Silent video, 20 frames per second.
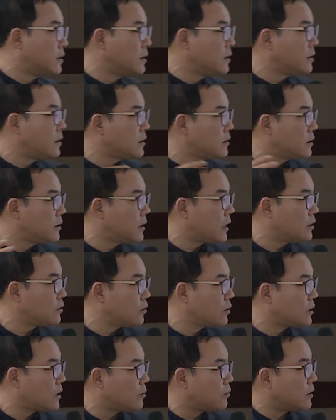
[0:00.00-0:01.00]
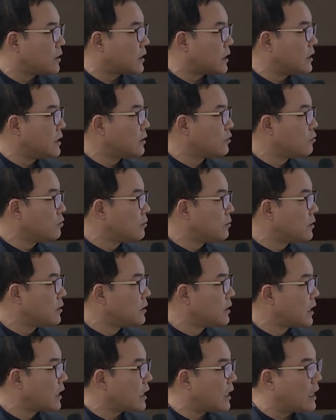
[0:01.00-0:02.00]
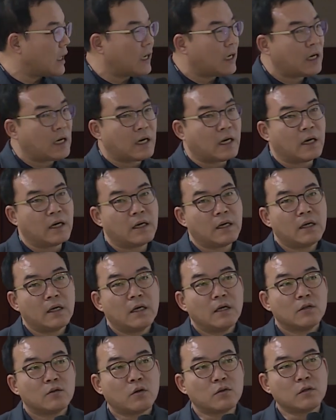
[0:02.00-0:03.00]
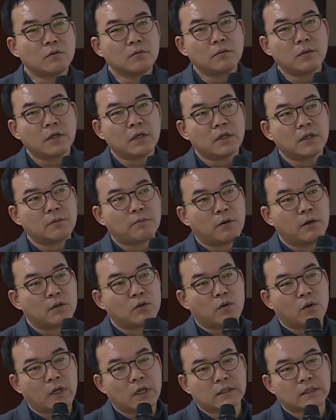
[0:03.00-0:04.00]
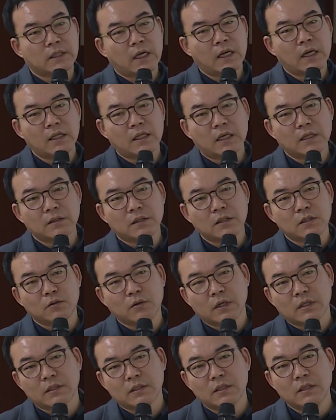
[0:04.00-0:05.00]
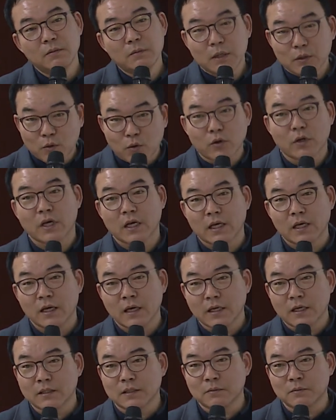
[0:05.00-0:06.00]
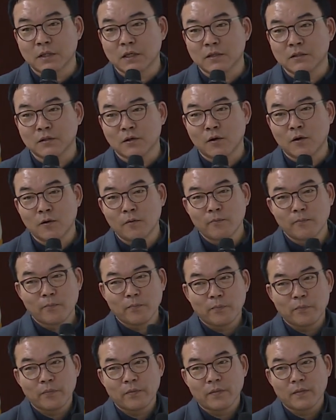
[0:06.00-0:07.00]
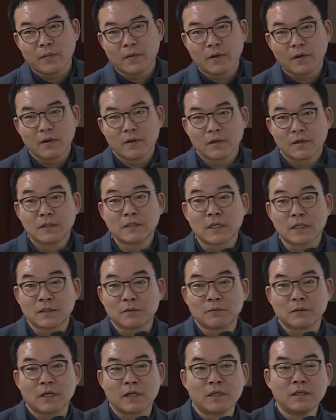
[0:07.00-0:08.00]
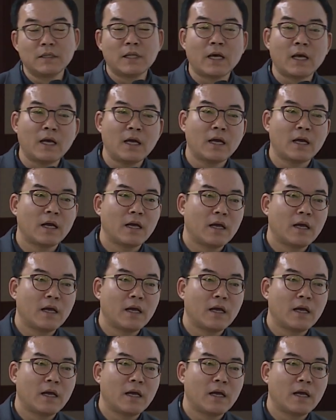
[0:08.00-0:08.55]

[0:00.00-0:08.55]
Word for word: 그런 특성을 가지고 있다 보니까 이 꿀벌 응애가 토종벌 볼통에서 살아남기 위해서 얼마나 노력했겠습니까, 그죠? 그렇지 않습니까? 근데